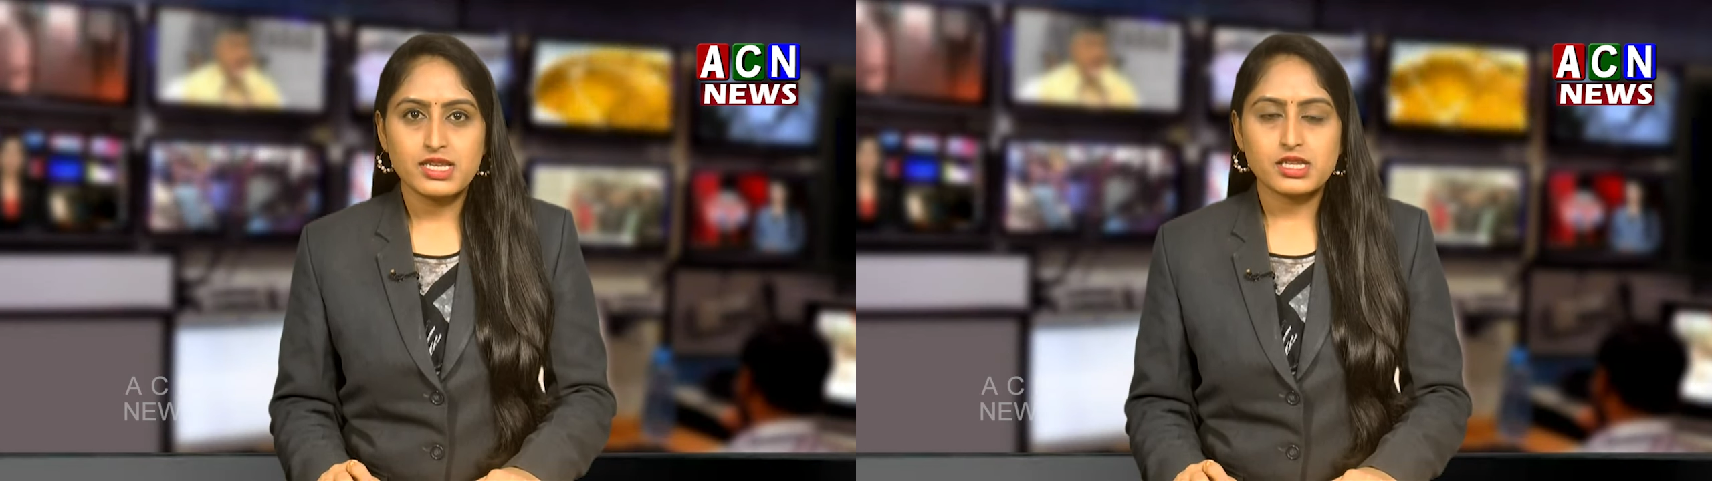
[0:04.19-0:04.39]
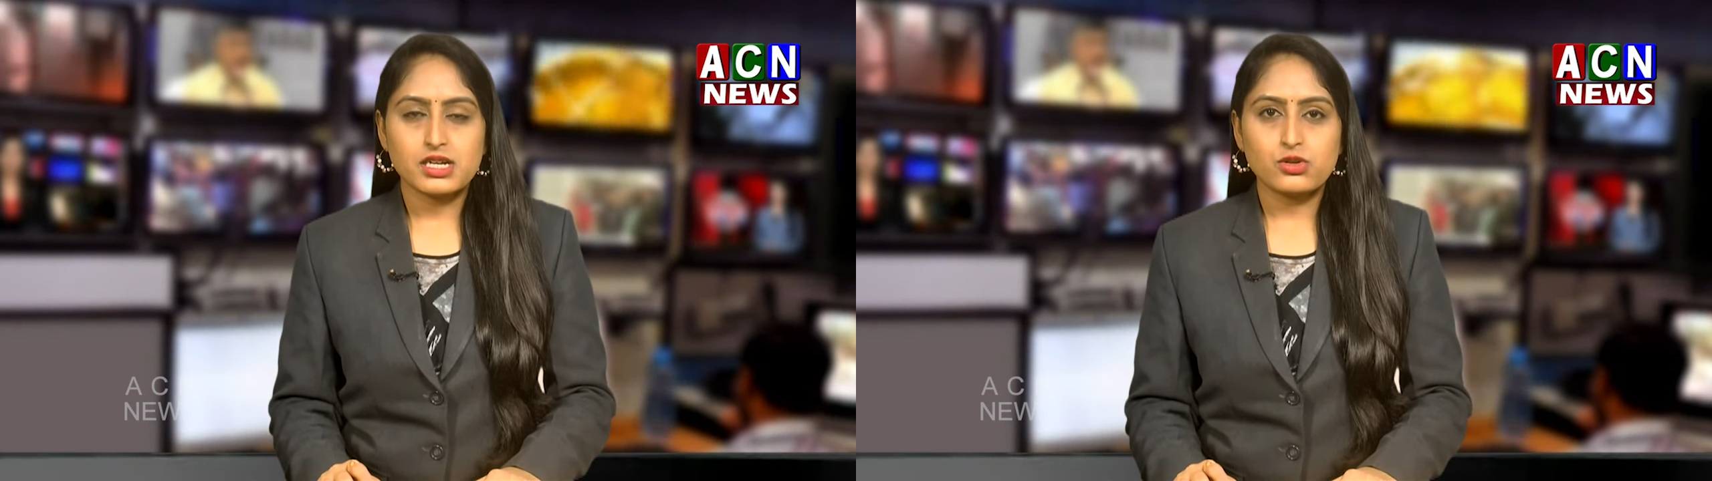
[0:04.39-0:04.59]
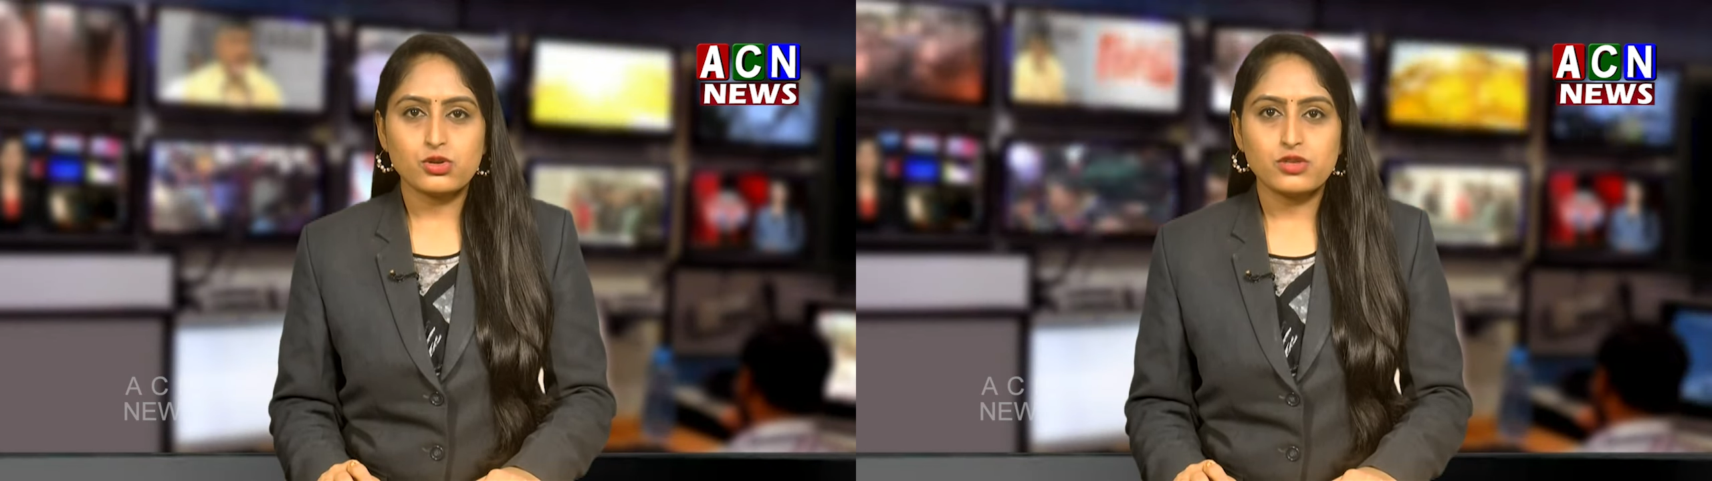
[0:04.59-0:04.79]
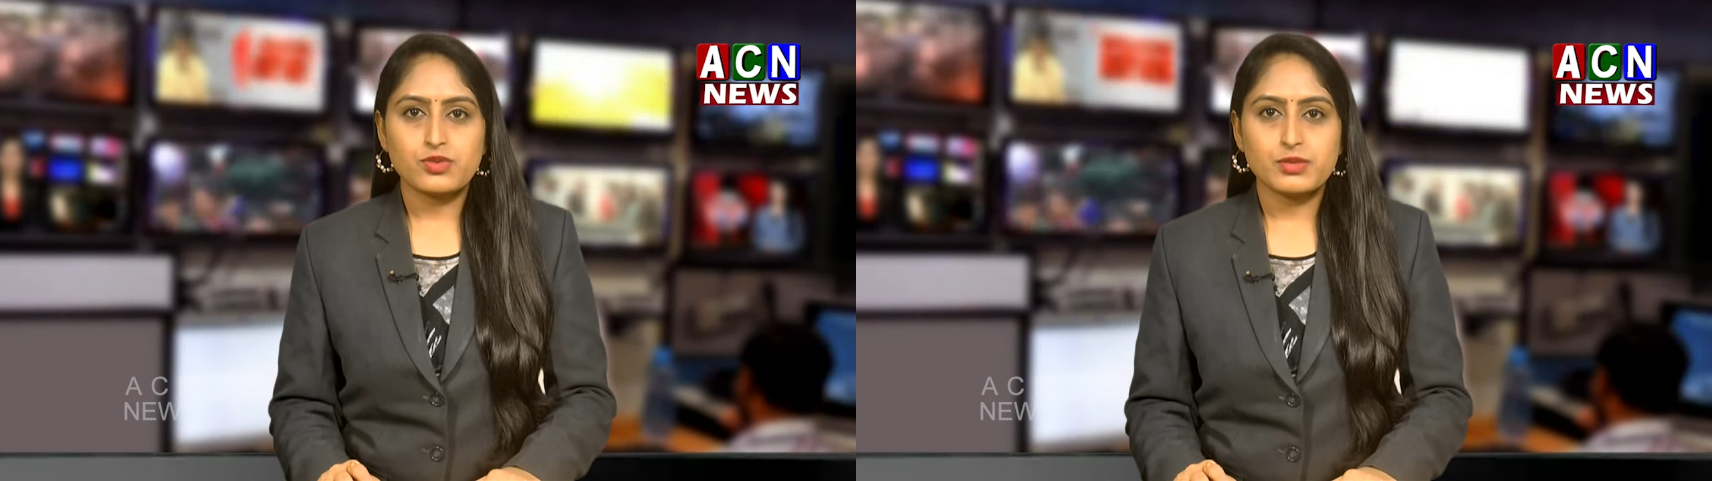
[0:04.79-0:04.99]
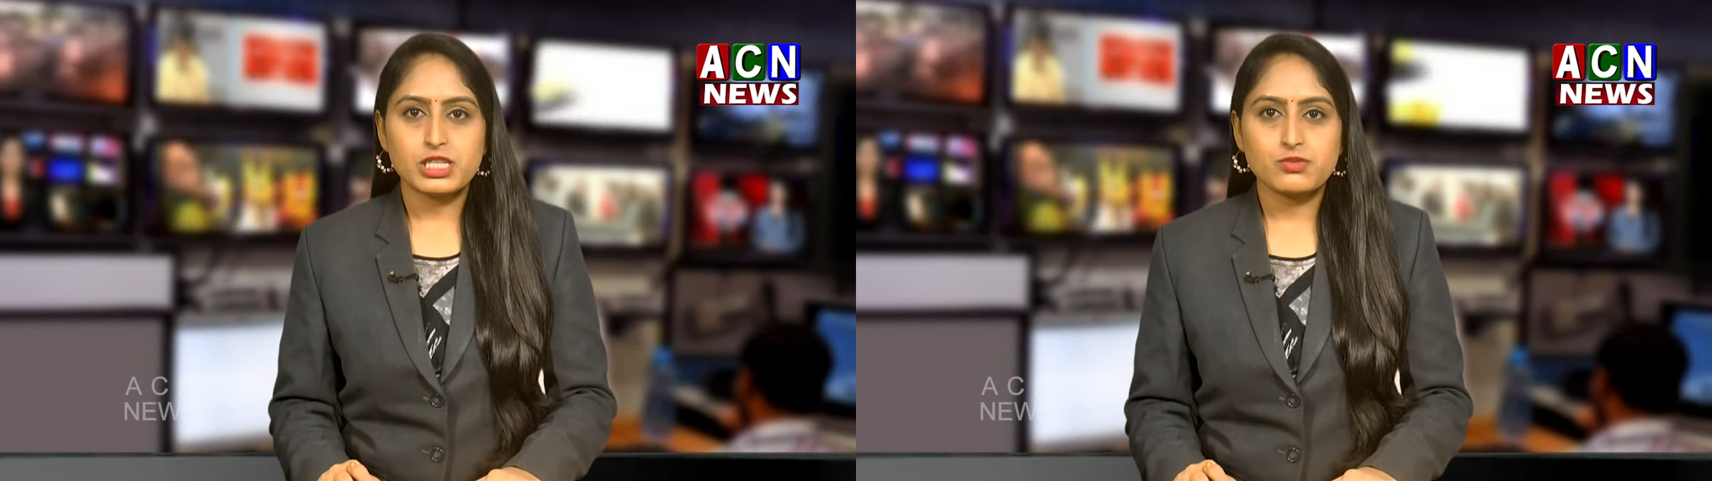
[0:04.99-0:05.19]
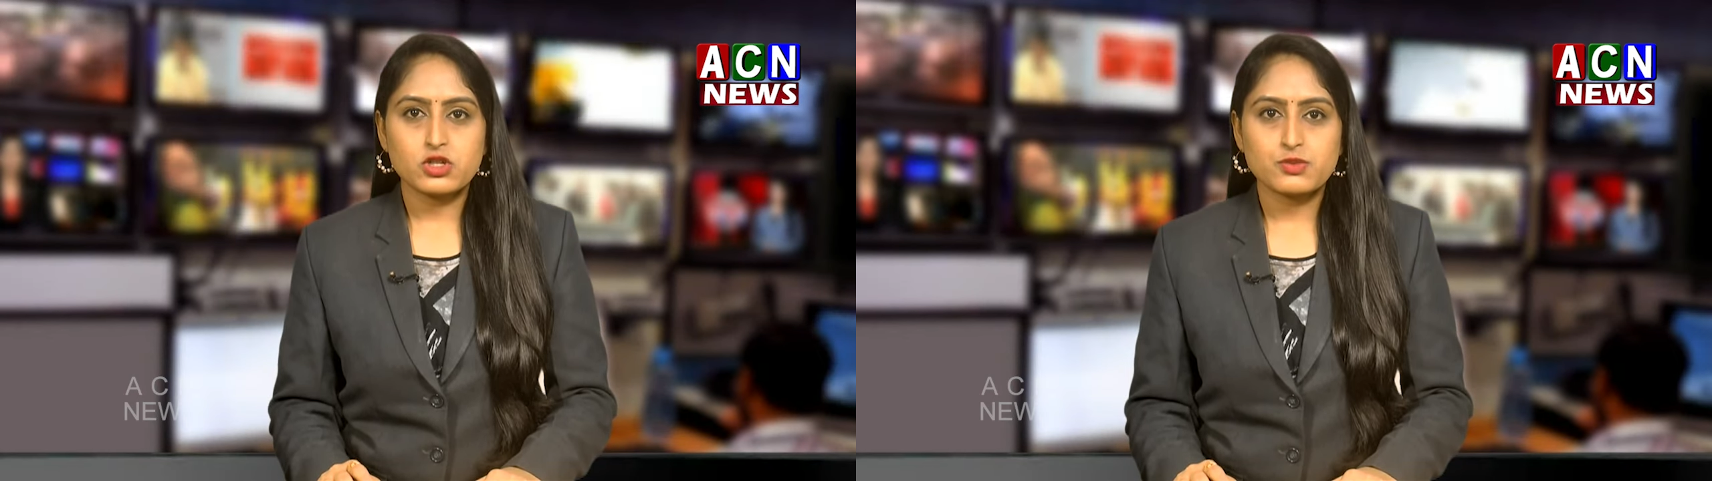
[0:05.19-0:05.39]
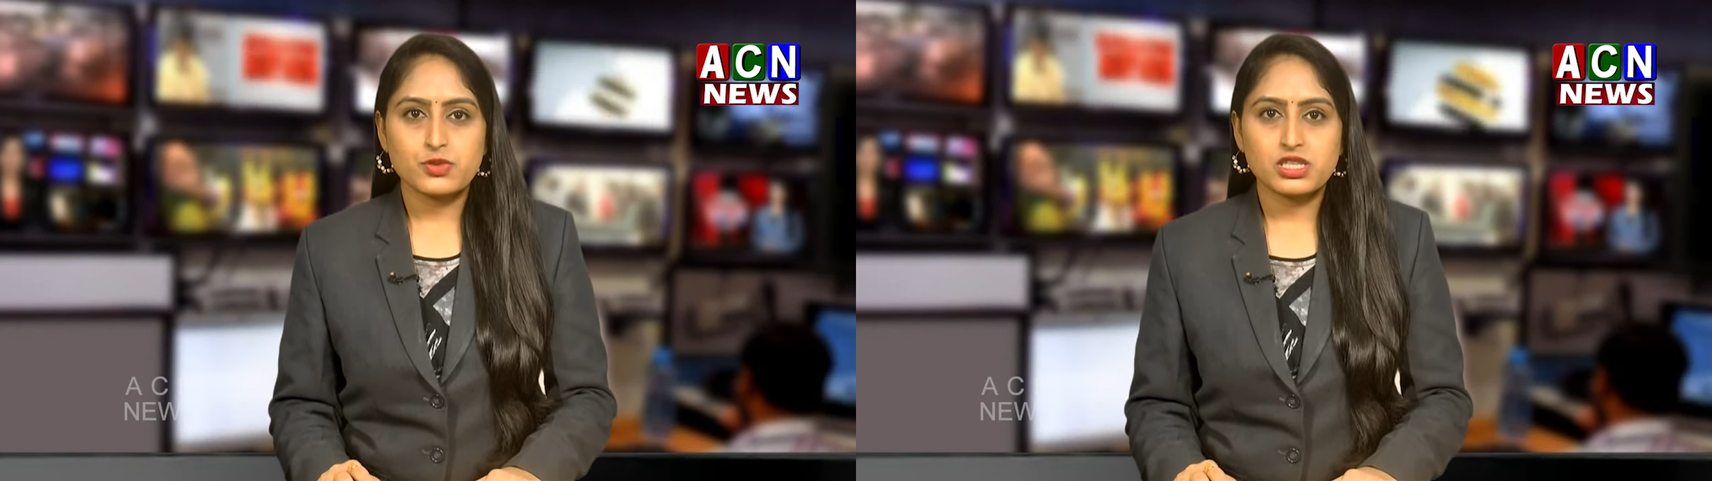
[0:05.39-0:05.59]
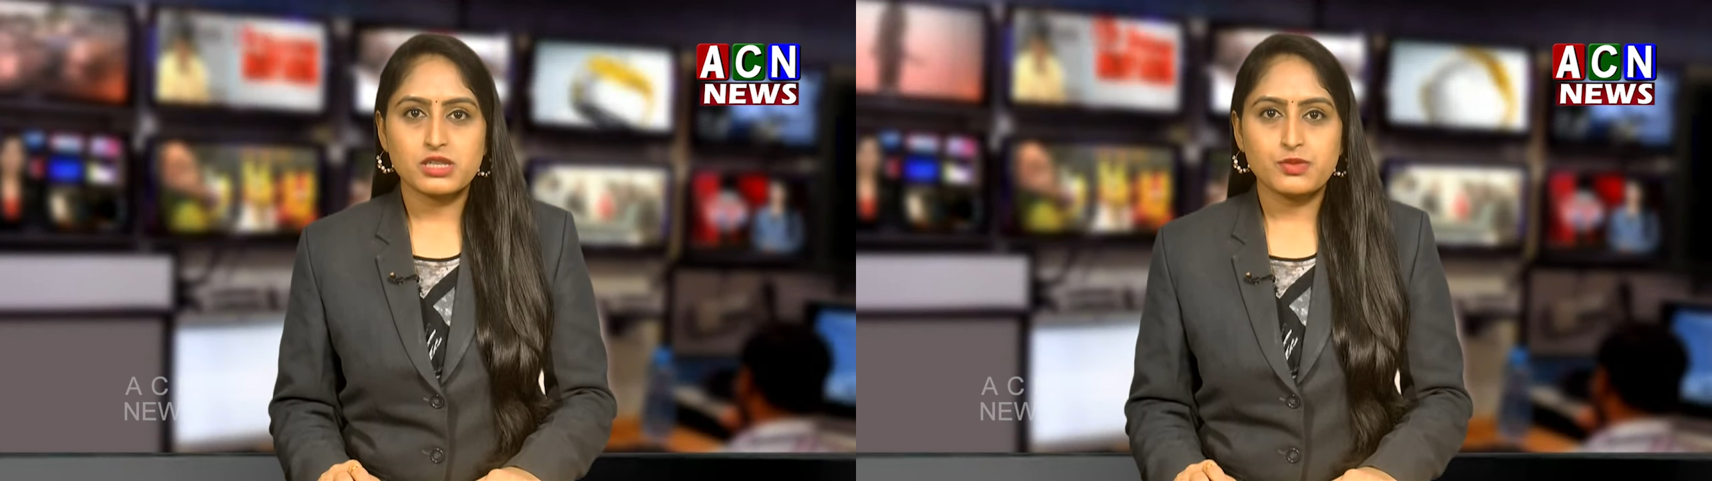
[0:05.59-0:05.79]
తాను రోడ్డు ప్రమాదంలో
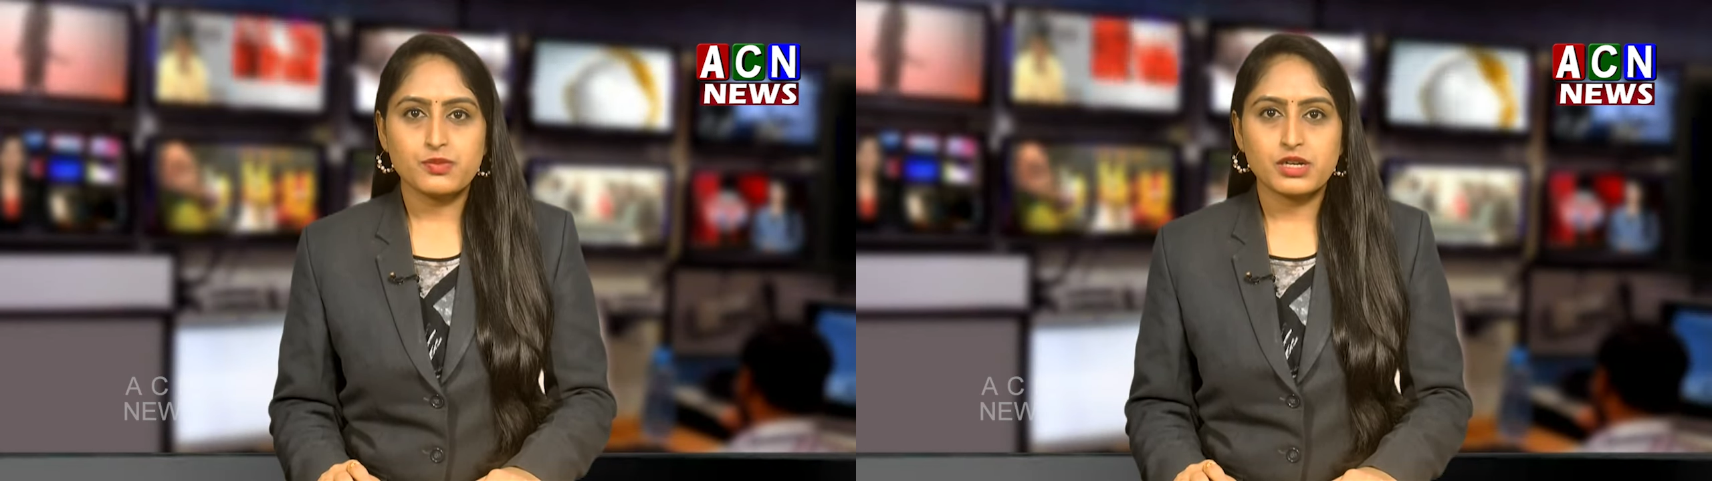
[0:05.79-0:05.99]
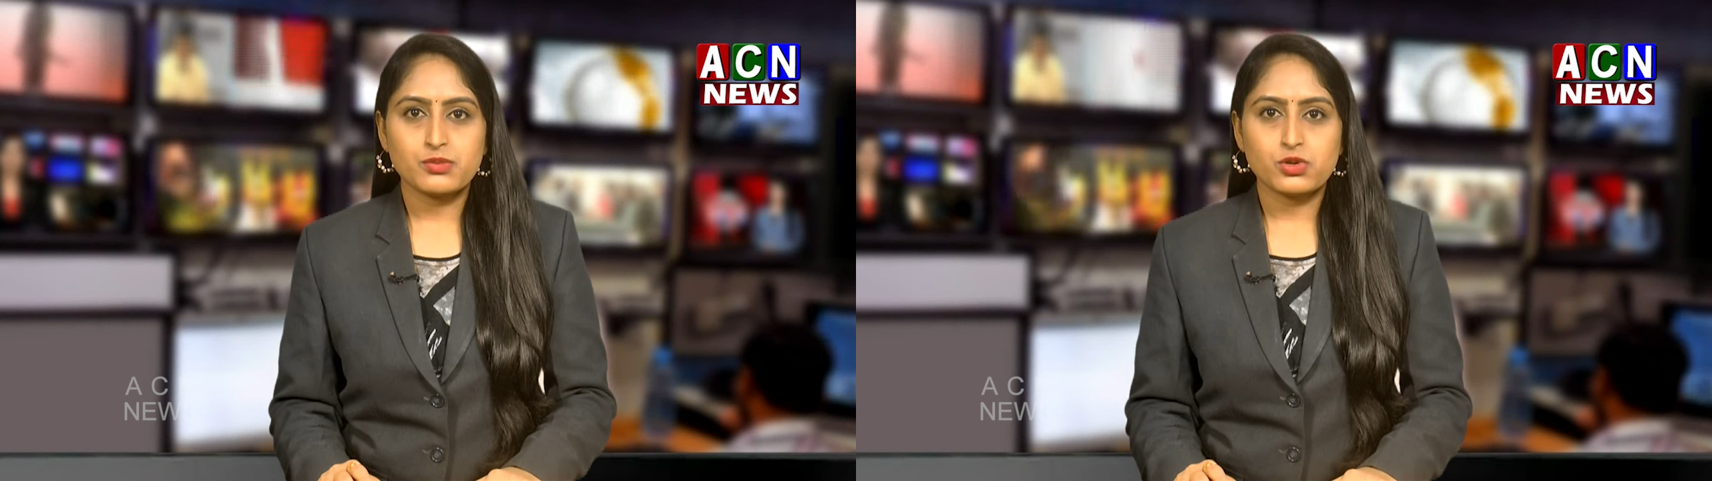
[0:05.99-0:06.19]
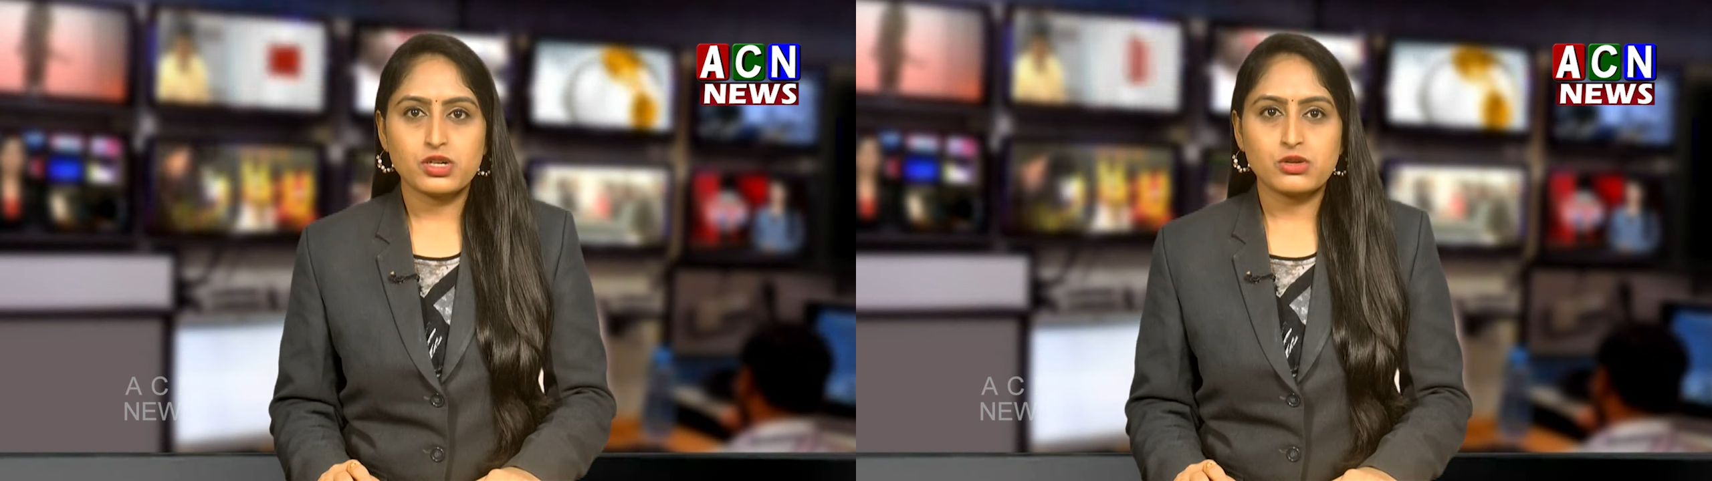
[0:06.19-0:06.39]
స్పృహ తప్పి పడిపోగా